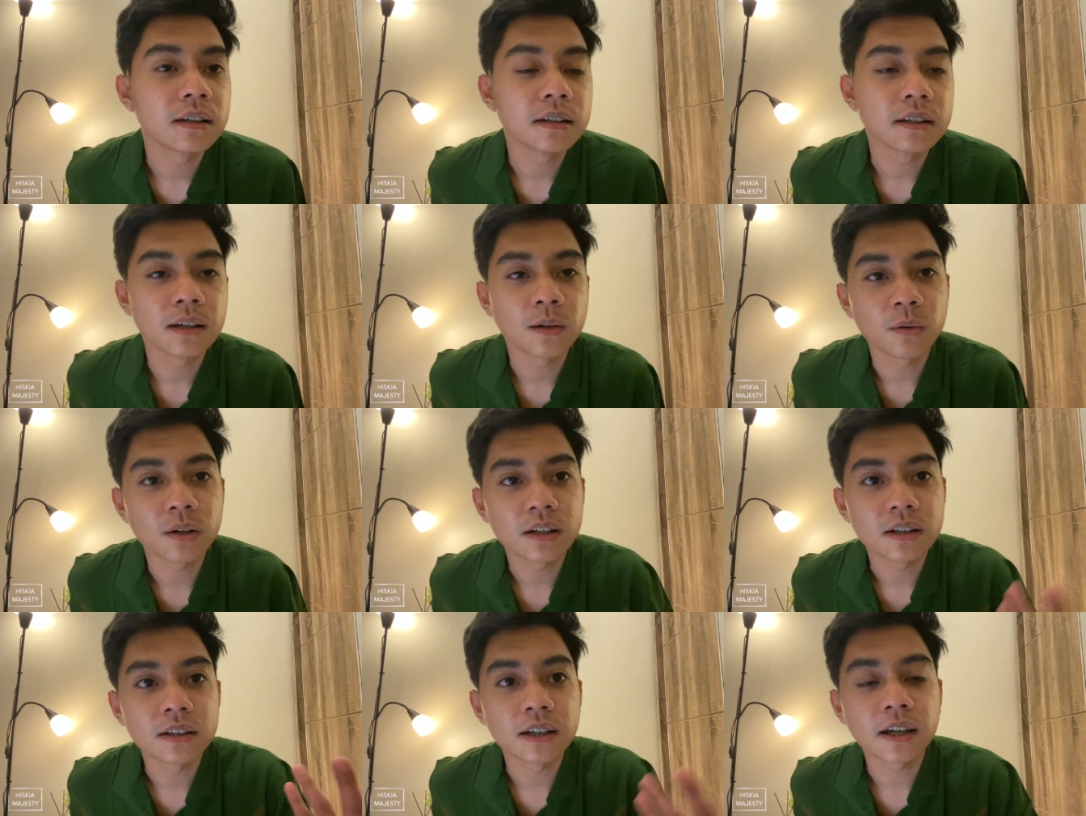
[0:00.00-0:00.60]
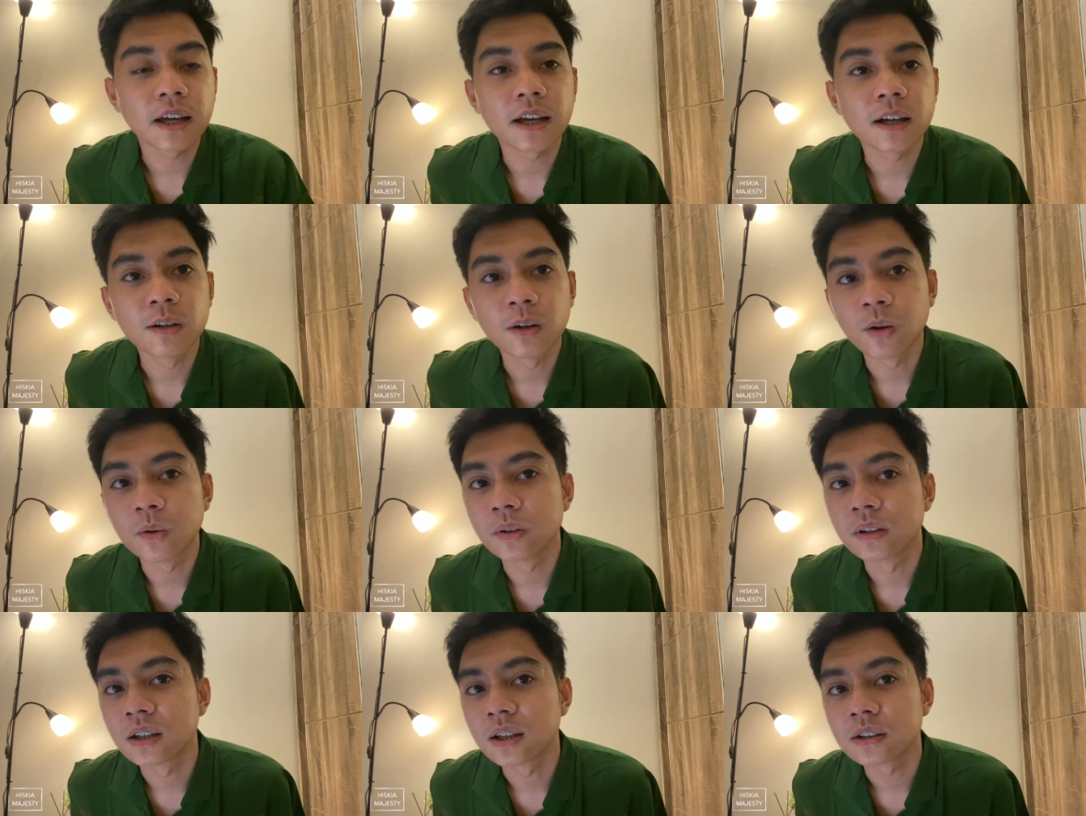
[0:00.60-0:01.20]
ya well dia kayak
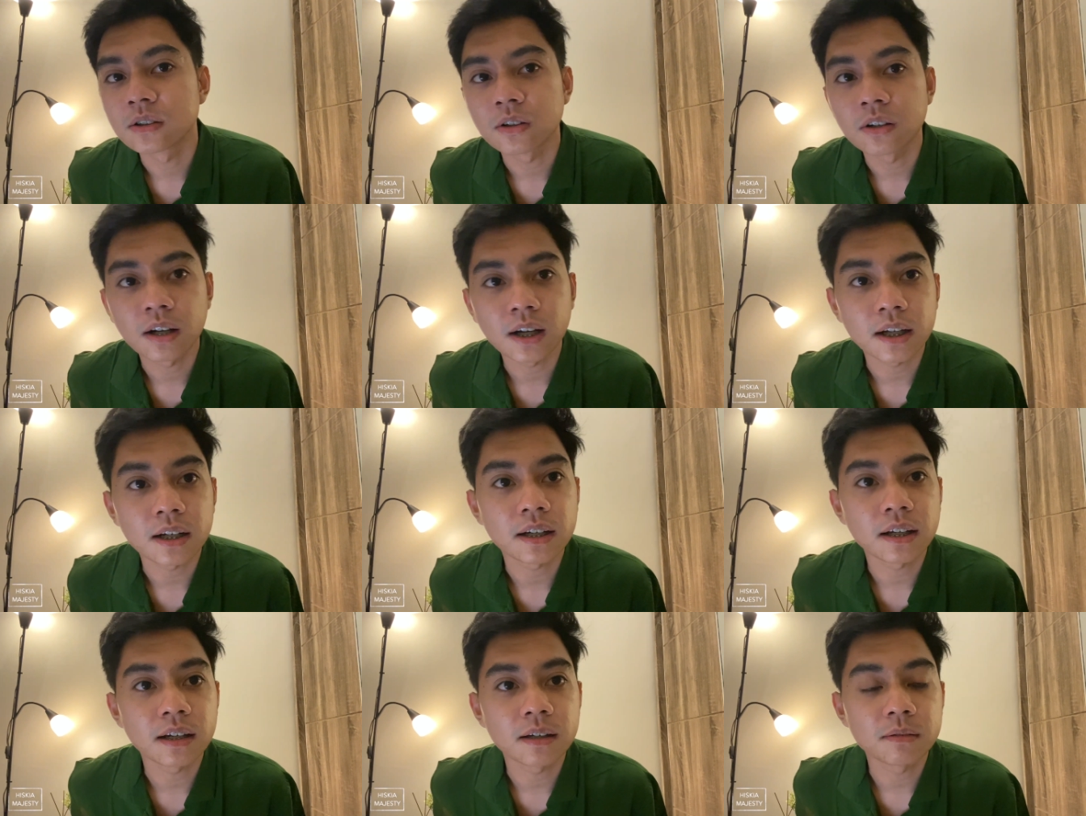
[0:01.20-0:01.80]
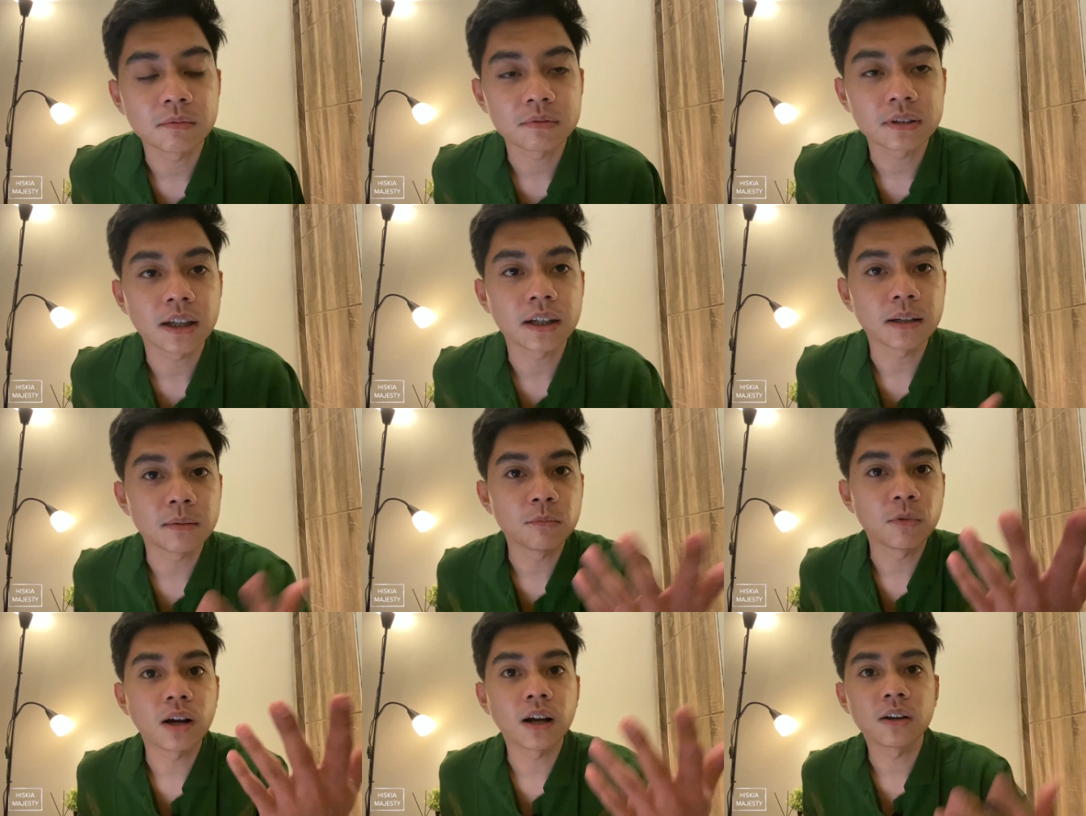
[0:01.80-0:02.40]
glowing gitu loh karena
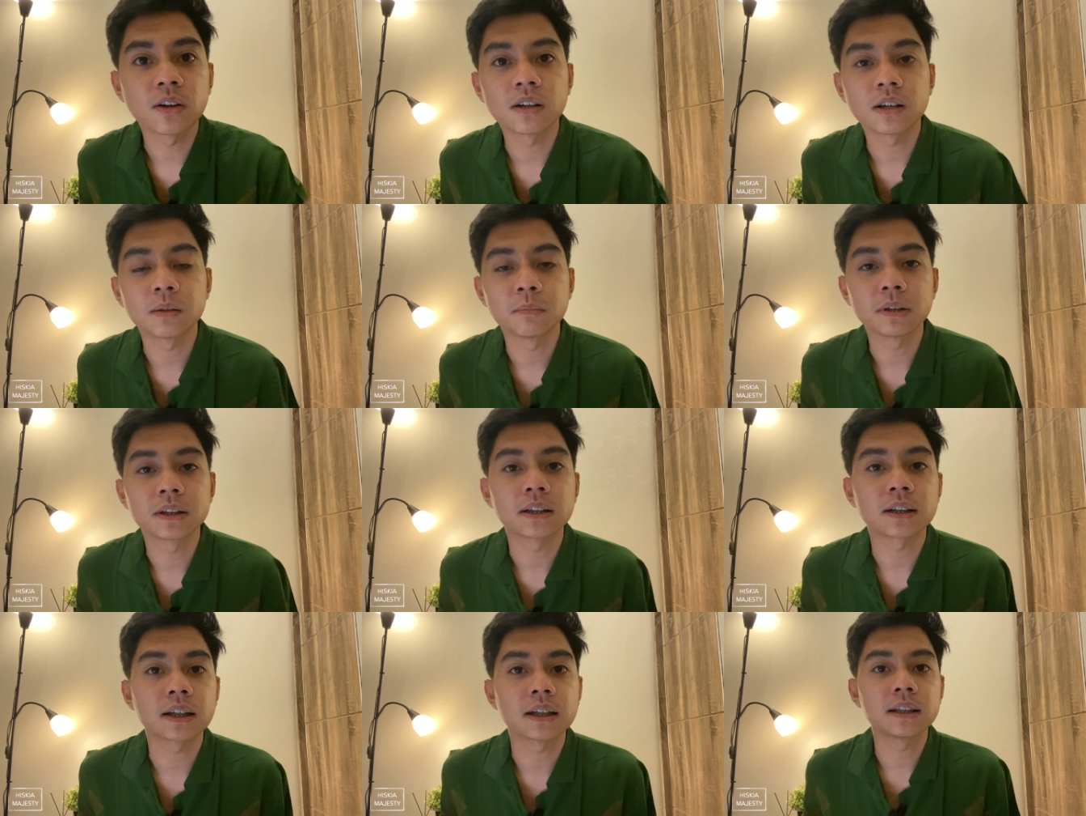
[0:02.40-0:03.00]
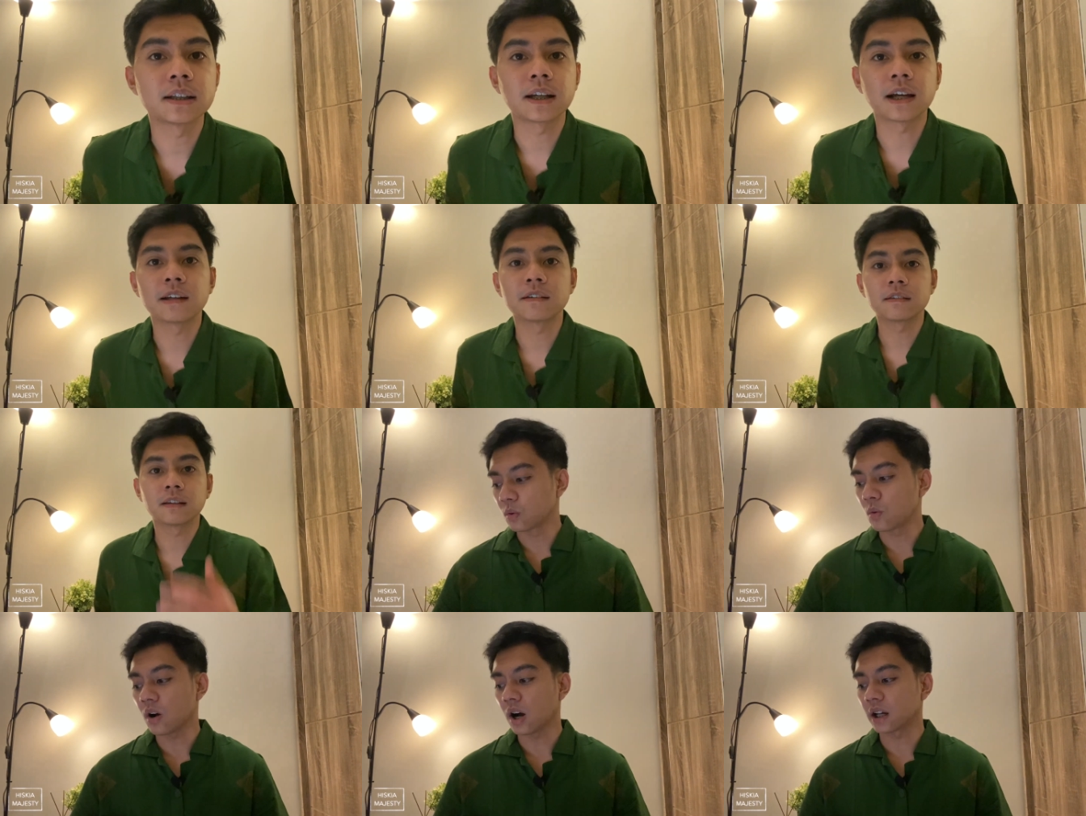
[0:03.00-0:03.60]
tadi muka lo lebih
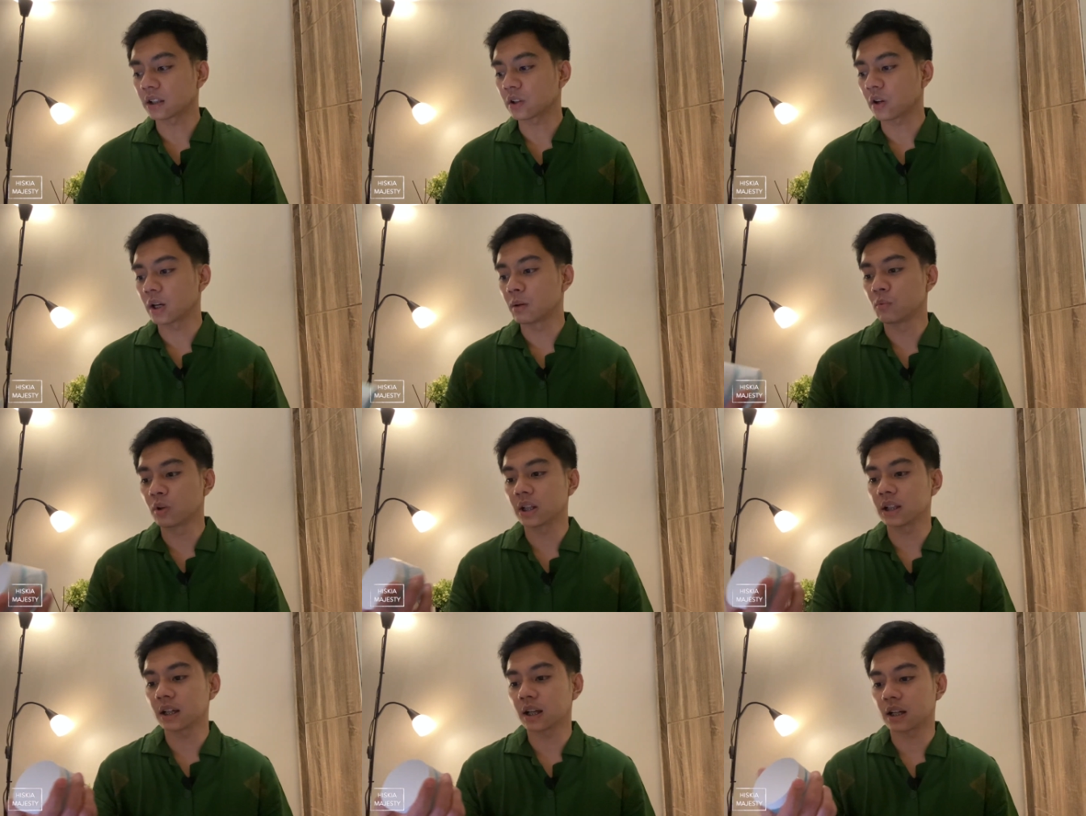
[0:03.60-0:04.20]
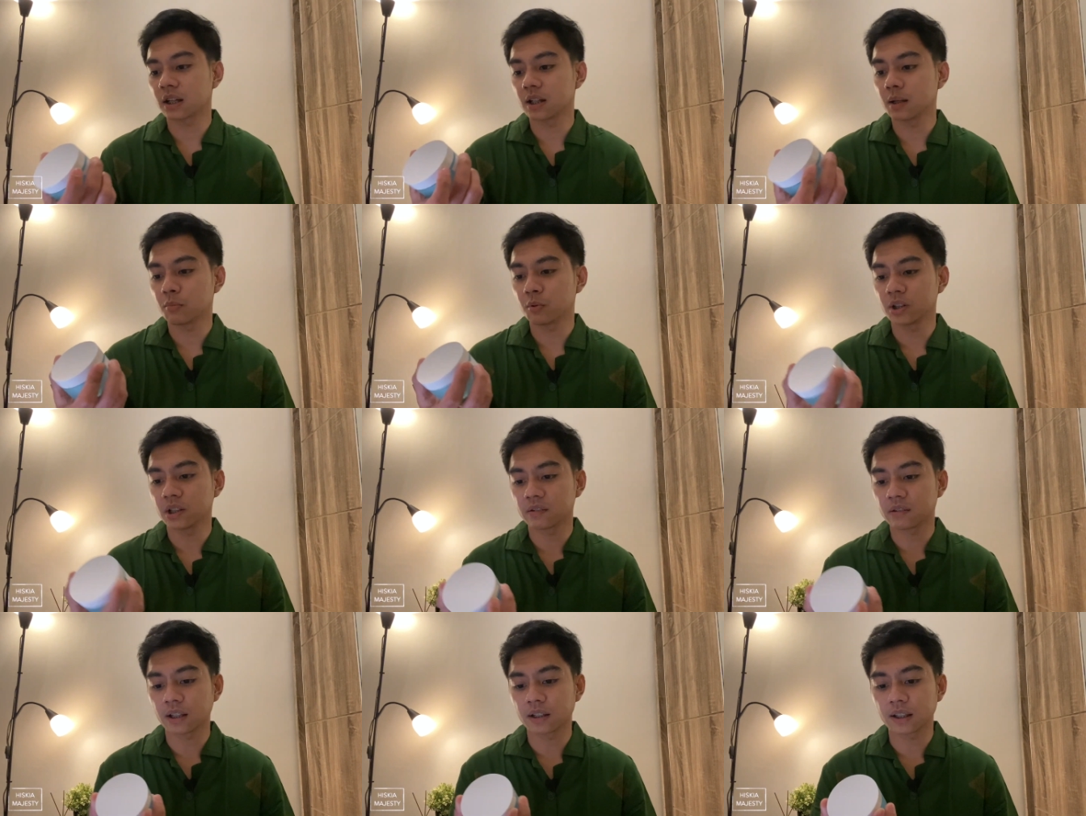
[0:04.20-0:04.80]
terhidrasi gue gak tau ya mungkin karena dia
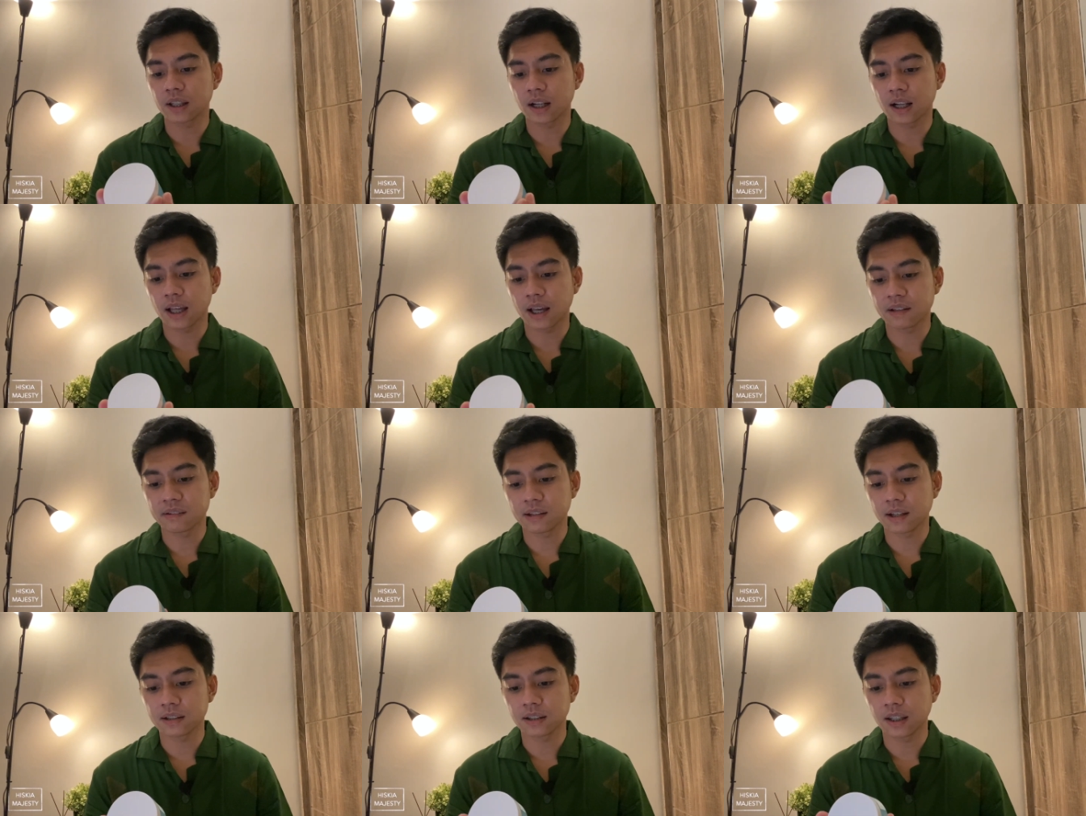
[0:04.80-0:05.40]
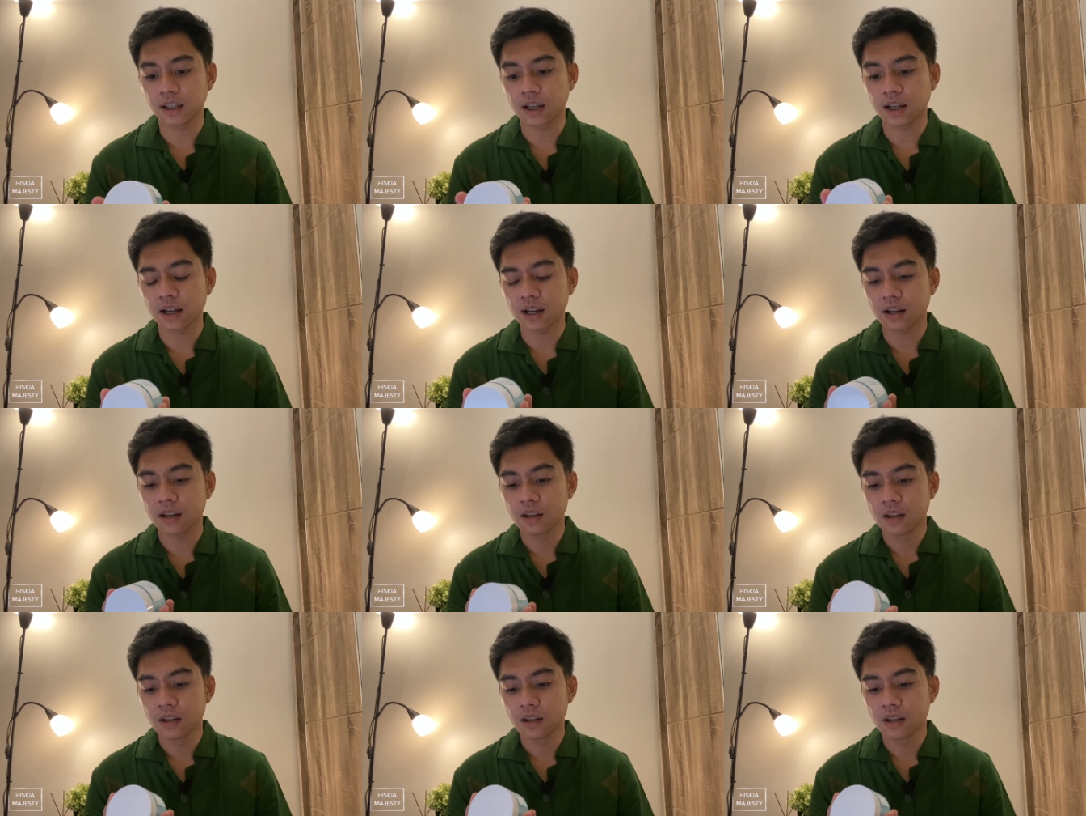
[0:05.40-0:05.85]
punya centella asiatica